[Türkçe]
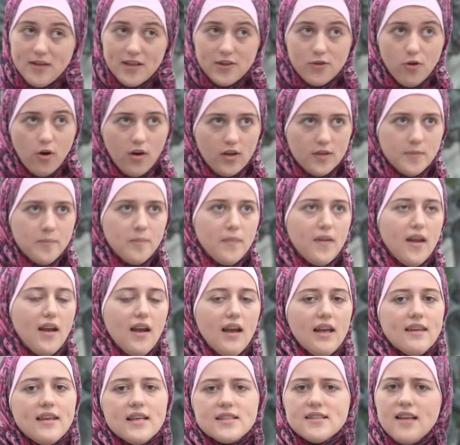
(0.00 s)
Ayrıca bu
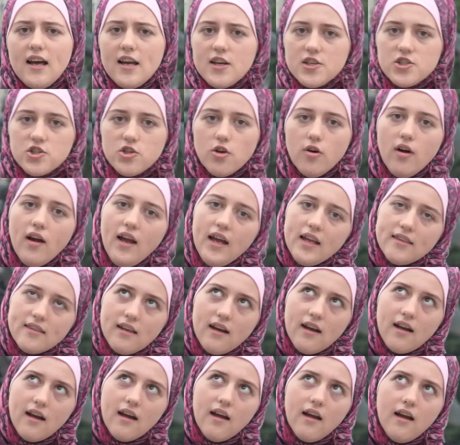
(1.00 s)
sureleri okumaktan
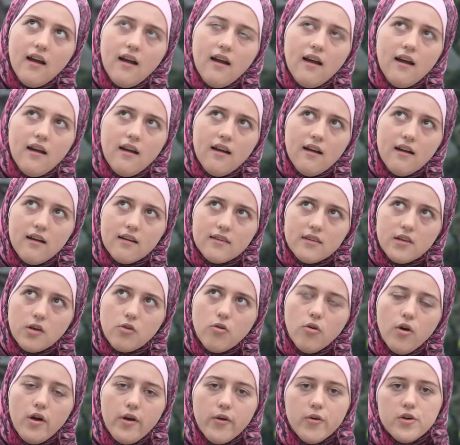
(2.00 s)
çok hoşlandım.
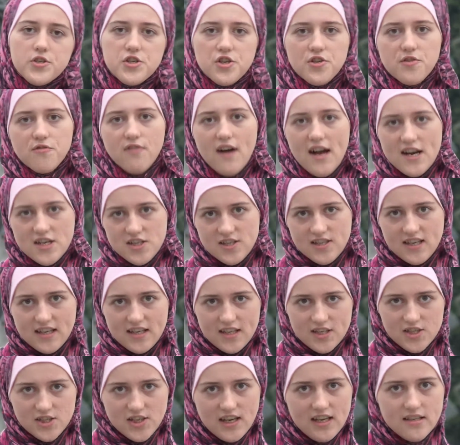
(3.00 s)
Şarkı
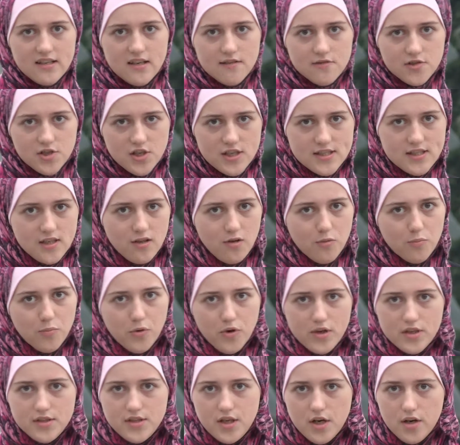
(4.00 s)
söyler gibi okumadım.
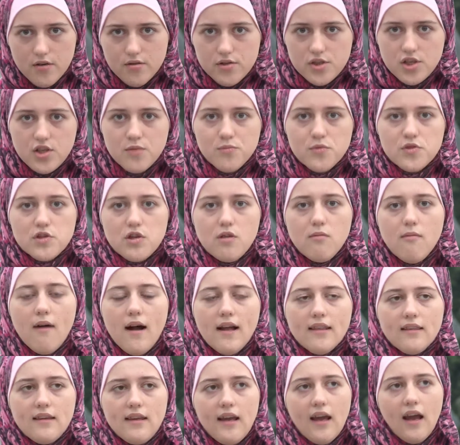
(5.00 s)
Sadece
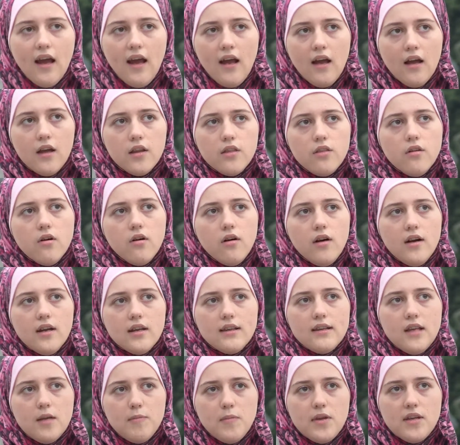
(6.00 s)
ezberleyip güzelce
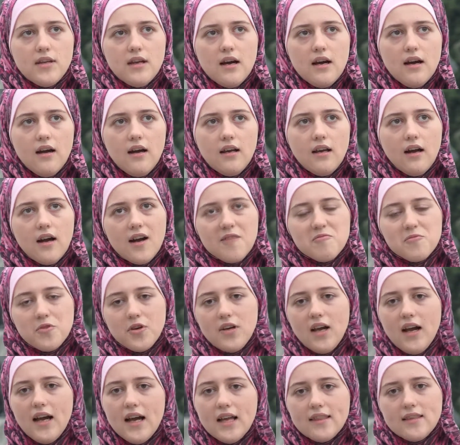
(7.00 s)
anlattım.
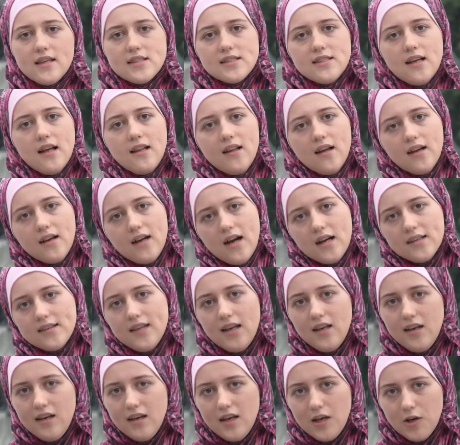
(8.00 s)
Ama sureler bana
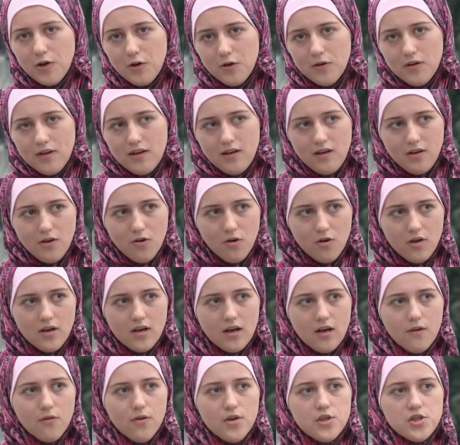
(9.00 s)
çok melodik
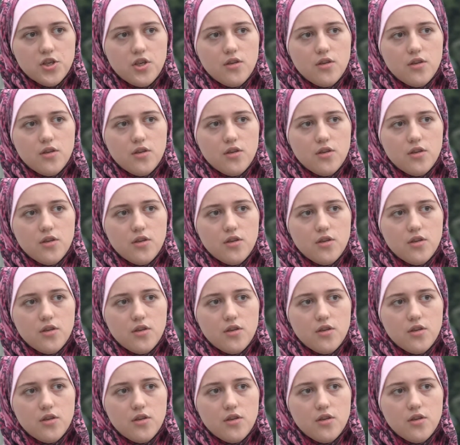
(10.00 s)
geliyordu.